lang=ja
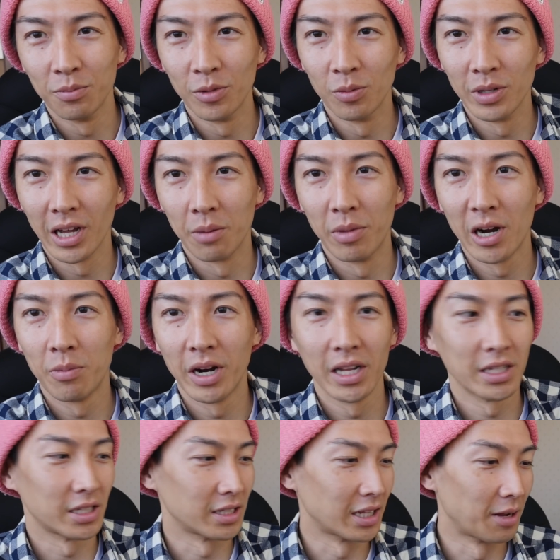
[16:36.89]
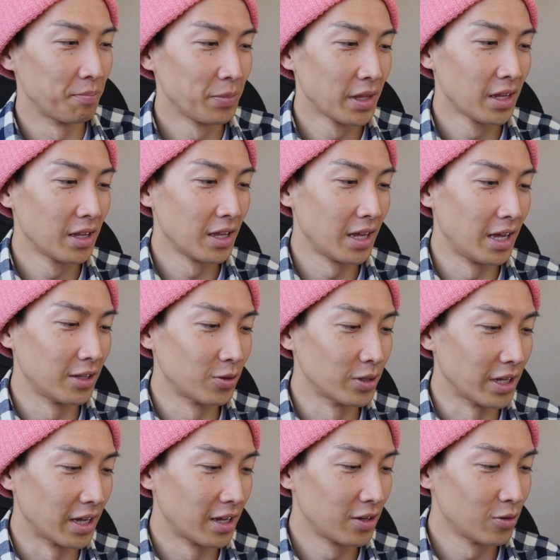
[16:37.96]
もうなんかバラバラになっちゃった。
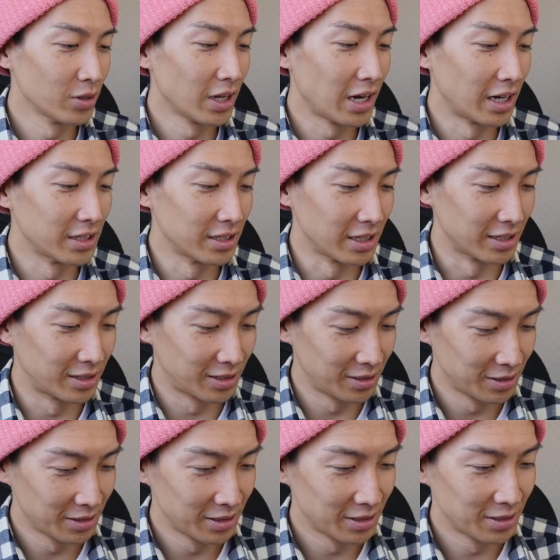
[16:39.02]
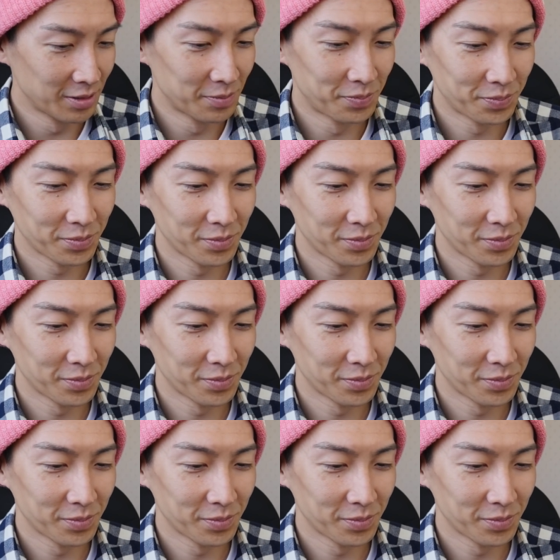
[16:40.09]
こんな感じです。